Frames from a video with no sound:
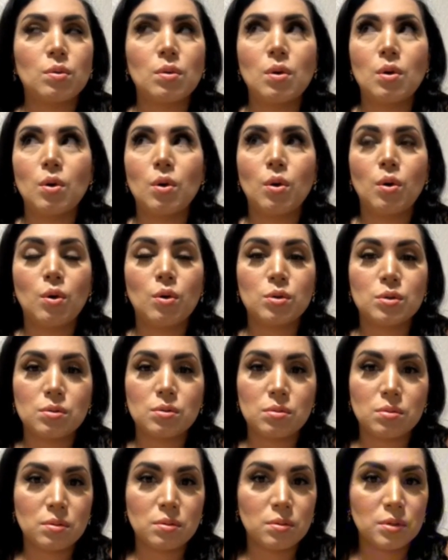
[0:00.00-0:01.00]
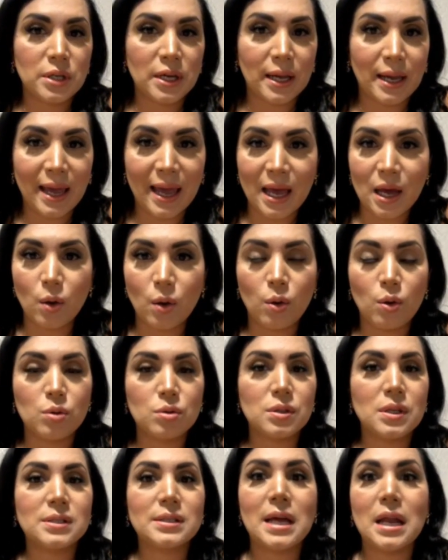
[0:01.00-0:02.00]
los
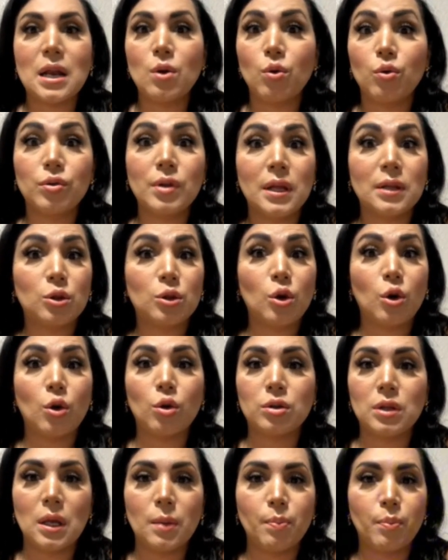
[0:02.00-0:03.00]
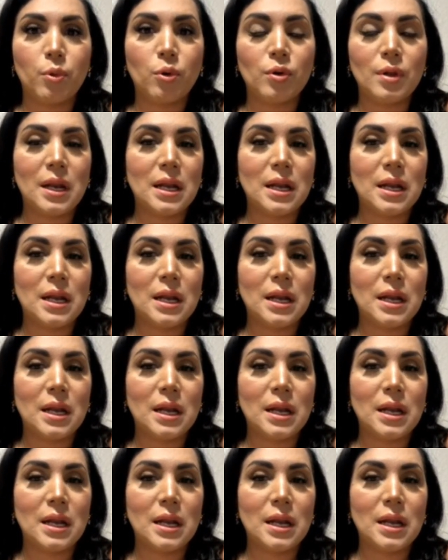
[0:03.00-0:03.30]
chequeos de salud de todo tipo,